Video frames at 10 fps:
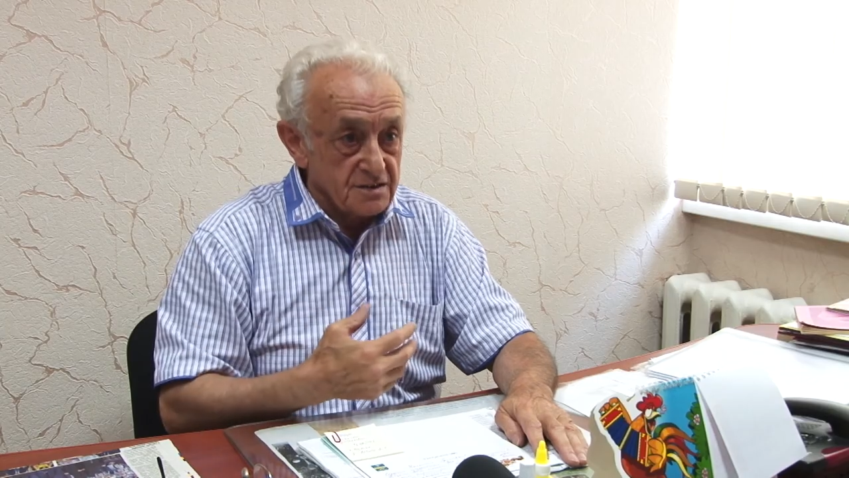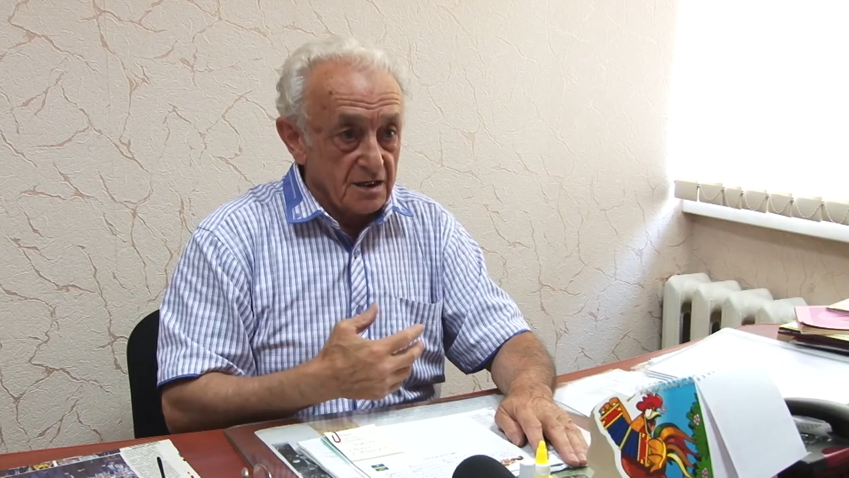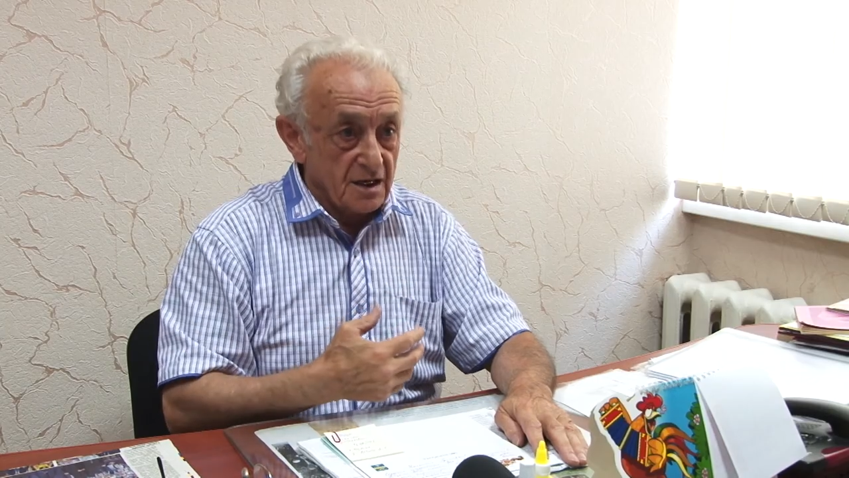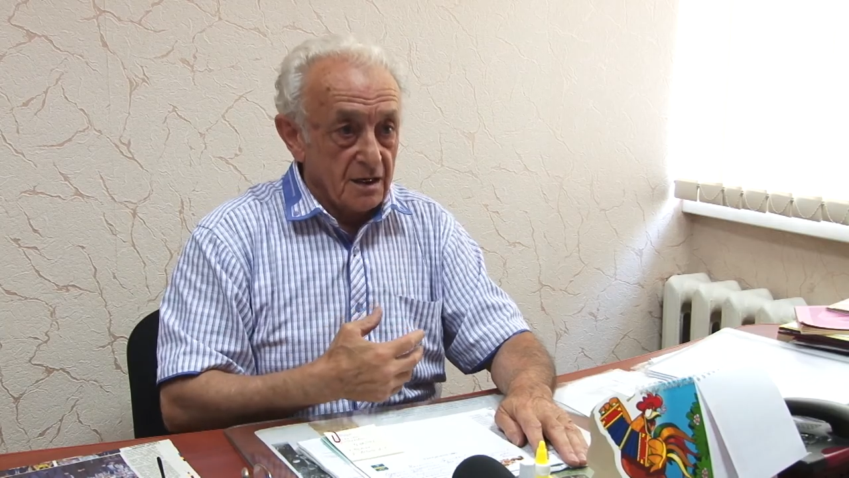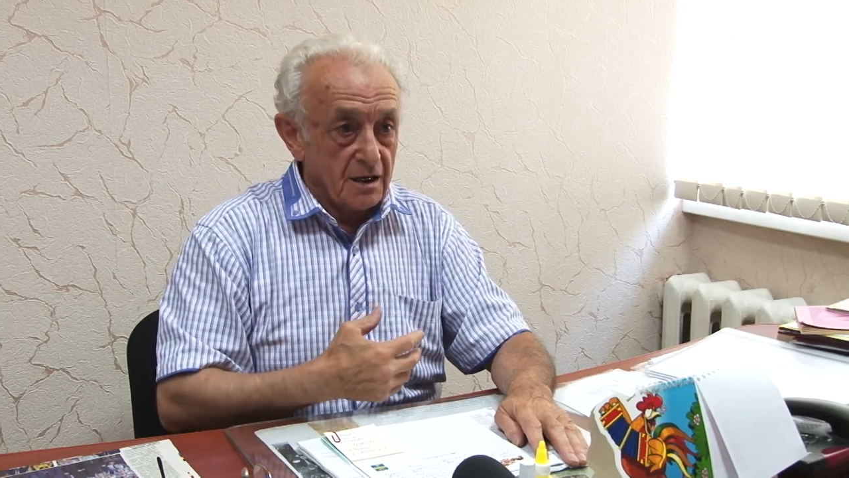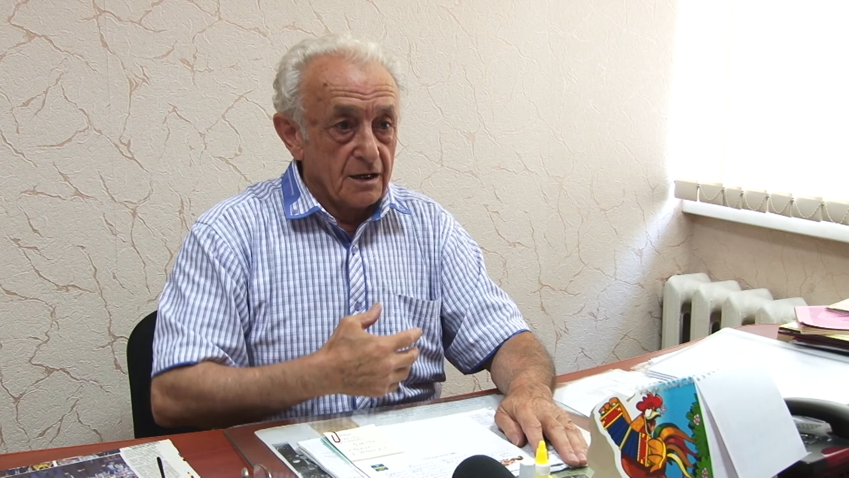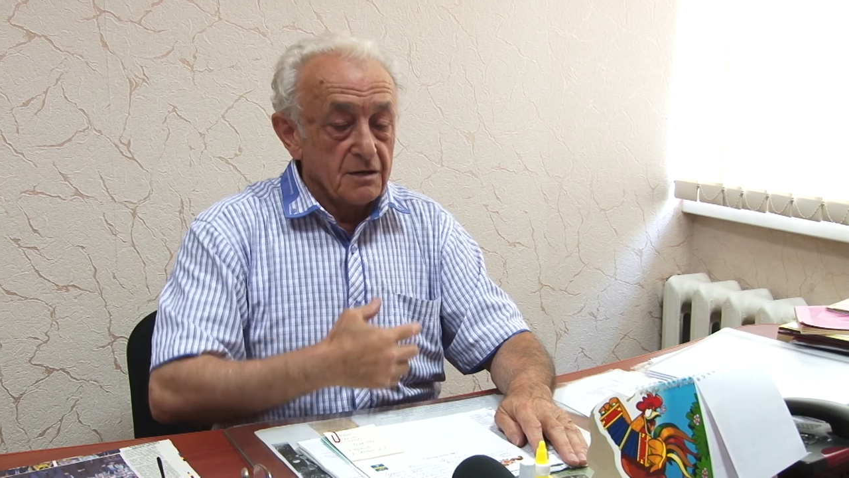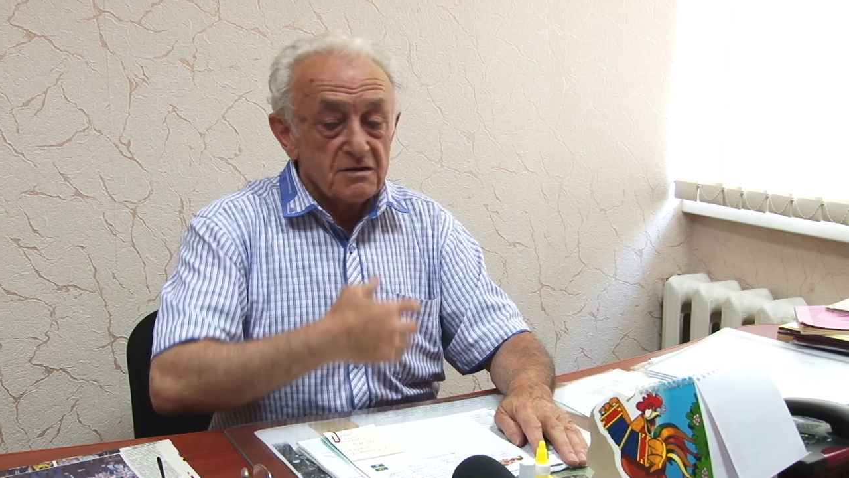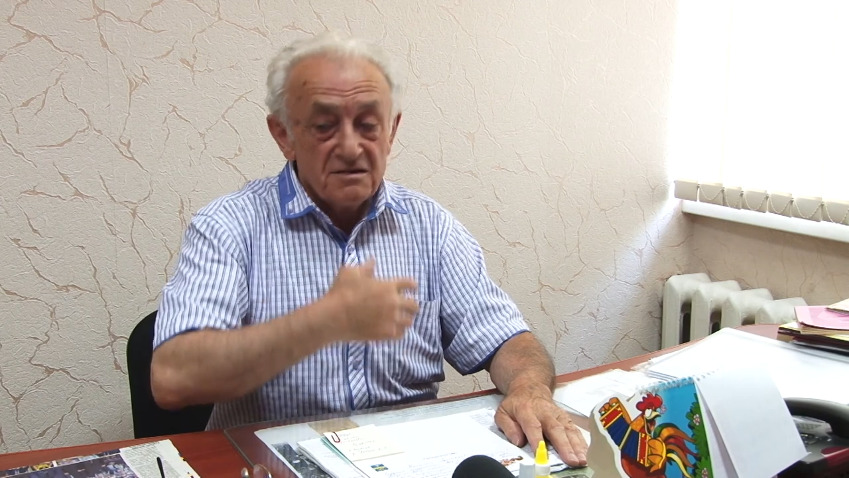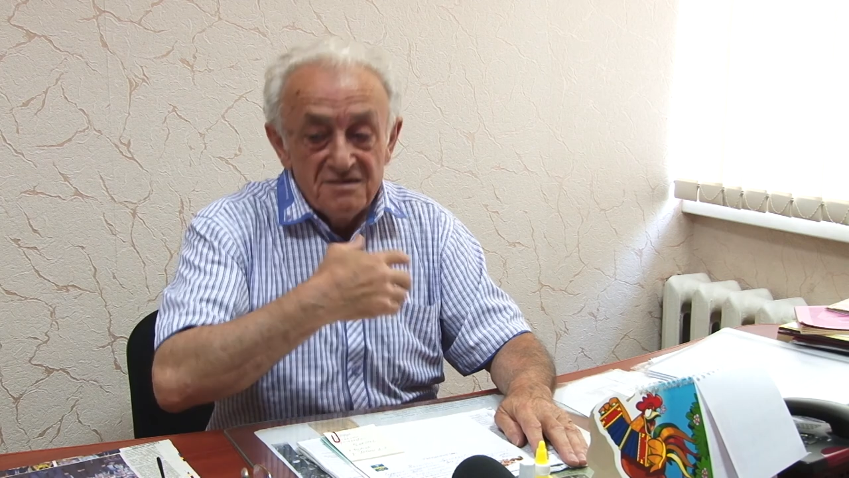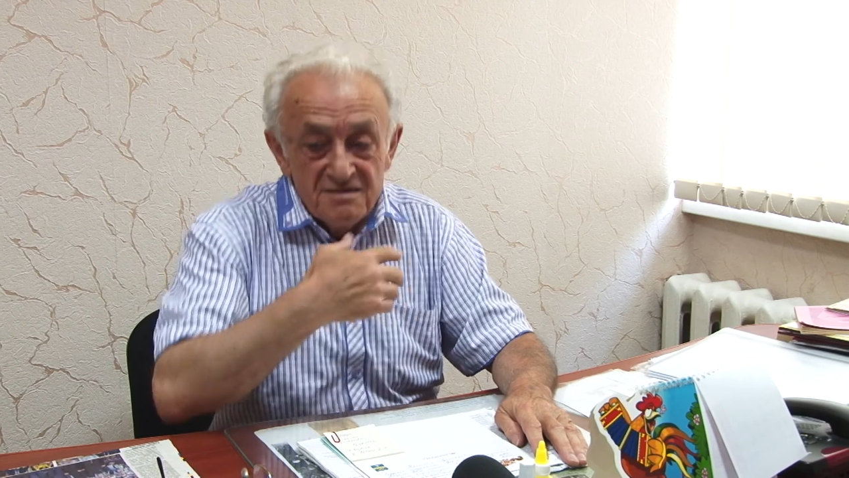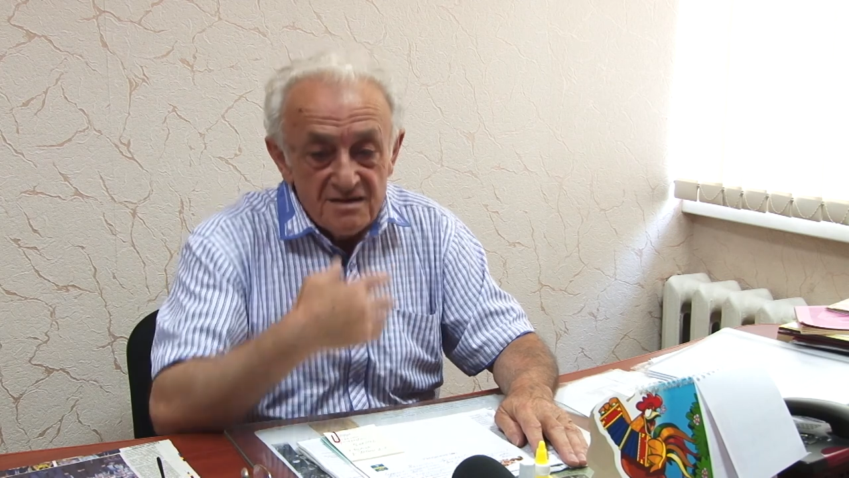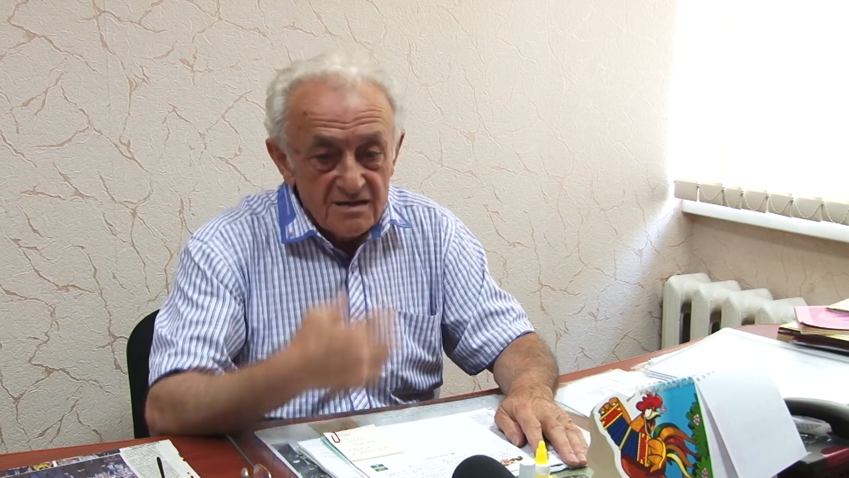зла ни